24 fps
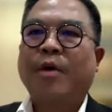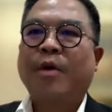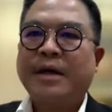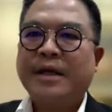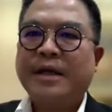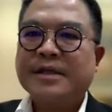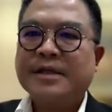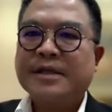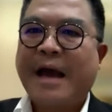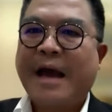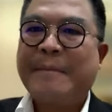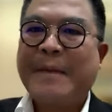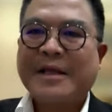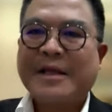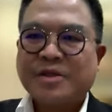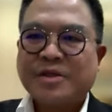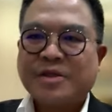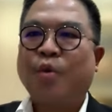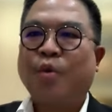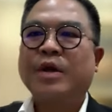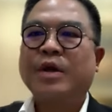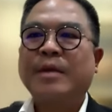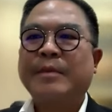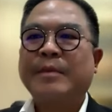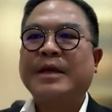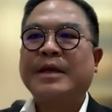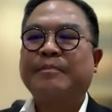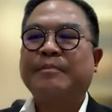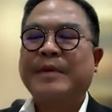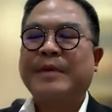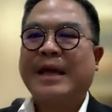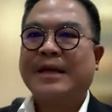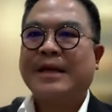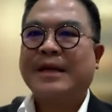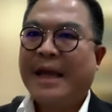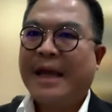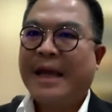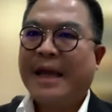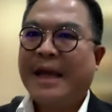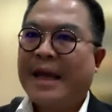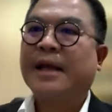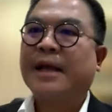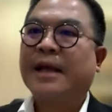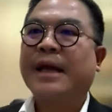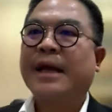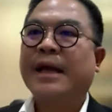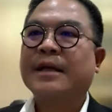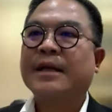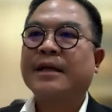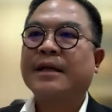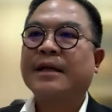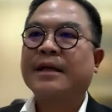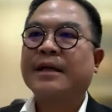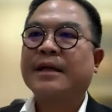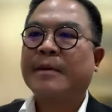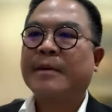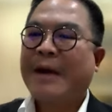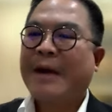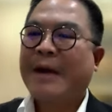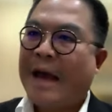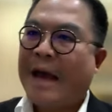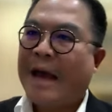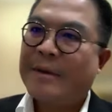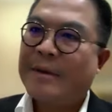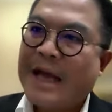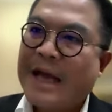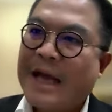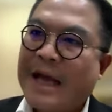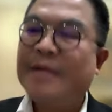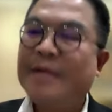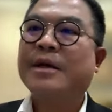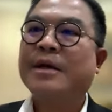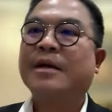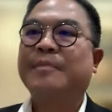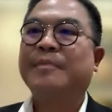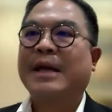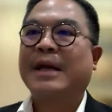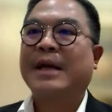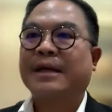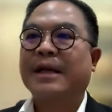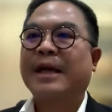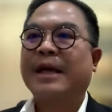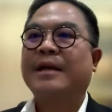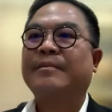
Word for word: หนึ่งสามแปดศูนย์เนี่ยมันคือเปลี่ยนเทนเลยนะถ้ามันผ่านไปได้มันคือเปลี่ยนเทน